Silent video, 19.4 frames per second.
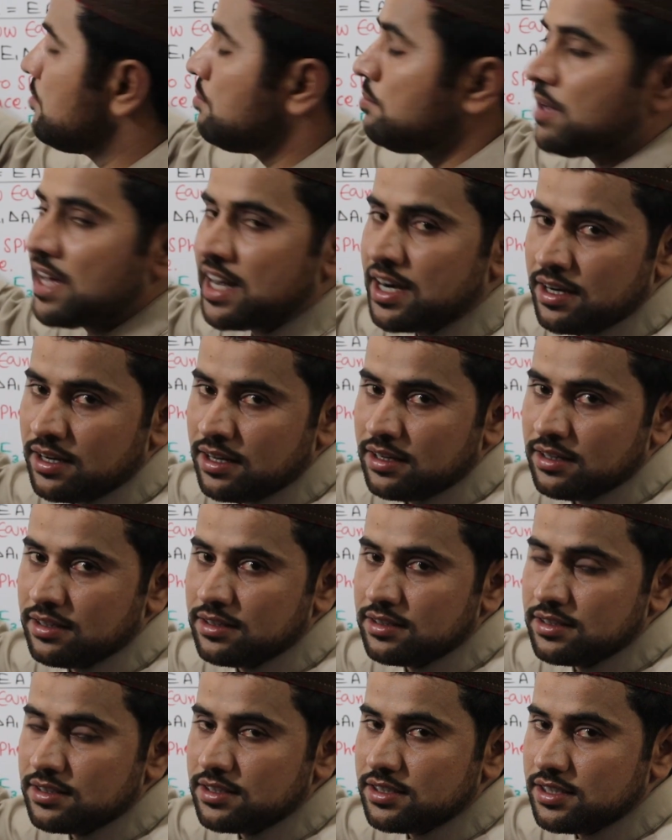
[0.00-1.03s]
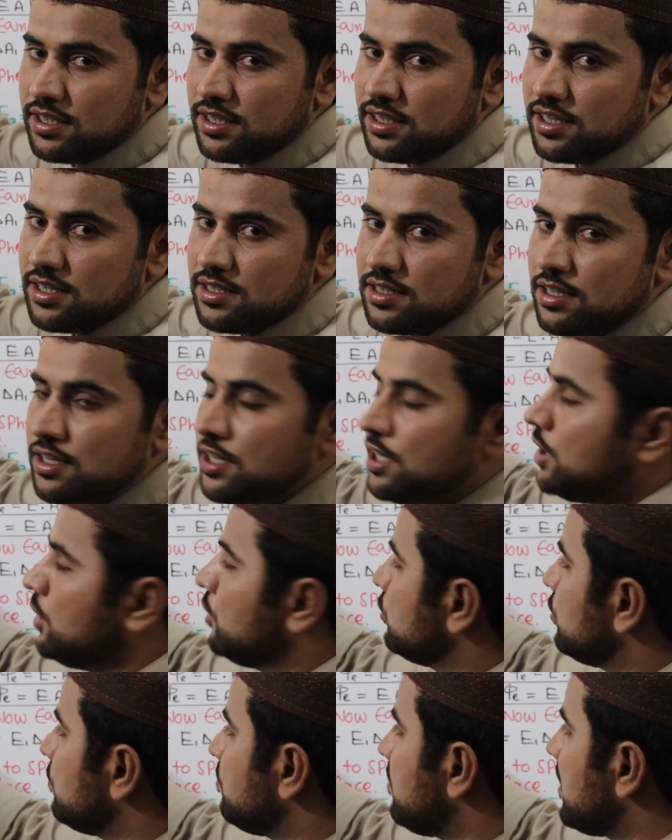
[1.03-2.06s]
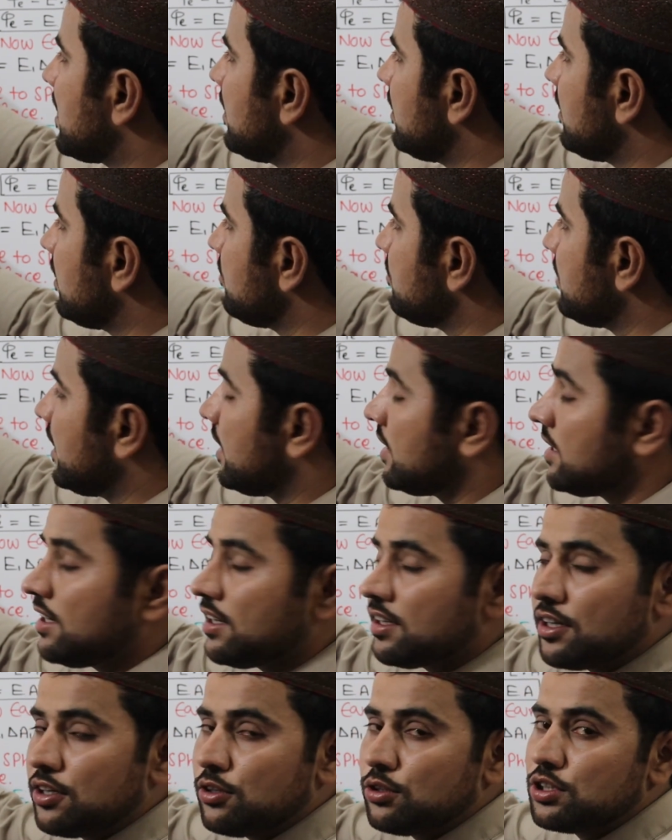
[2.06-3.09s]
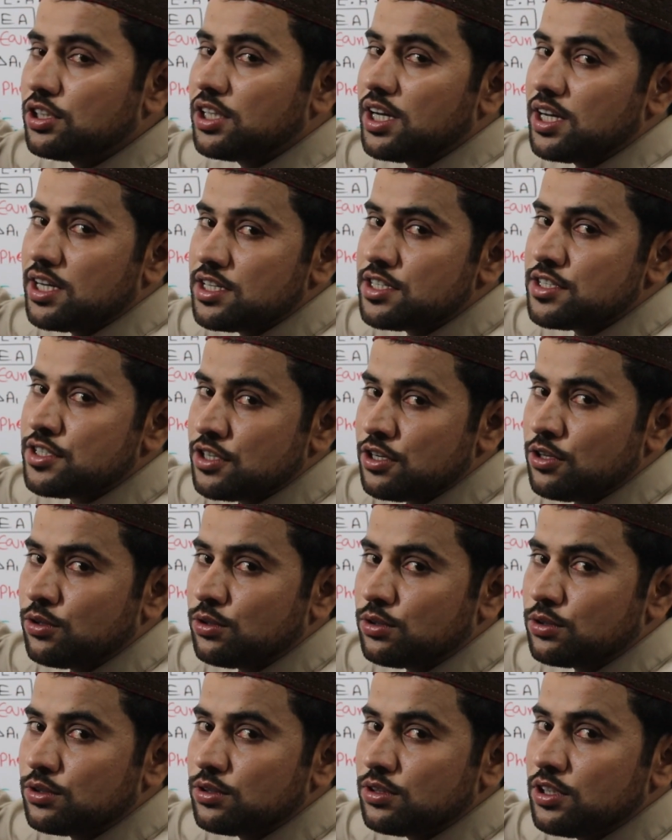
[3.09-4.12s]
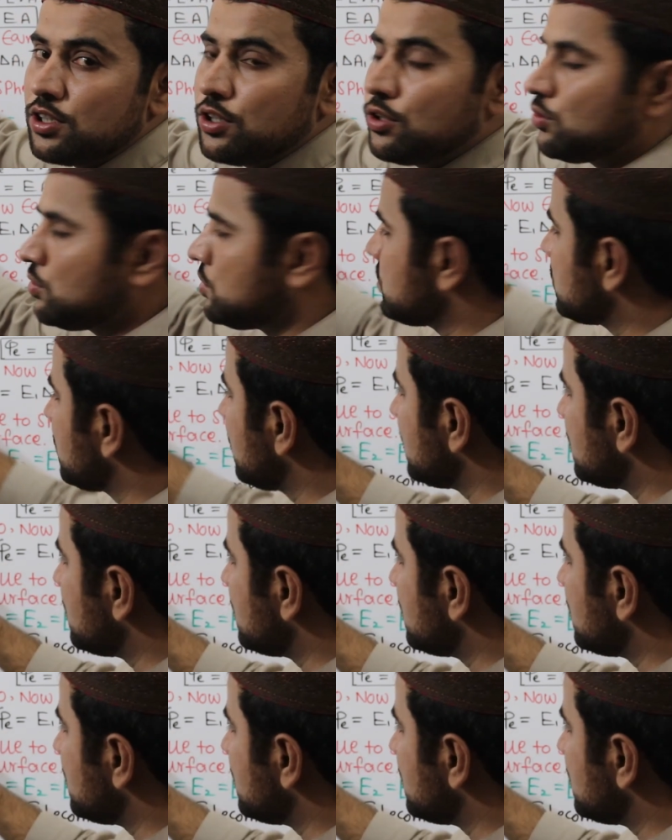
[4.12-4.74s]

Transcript: है पैरल ठीक है जी तो पैरेलल में एंगल क्या होता है ज़ीरो तो इस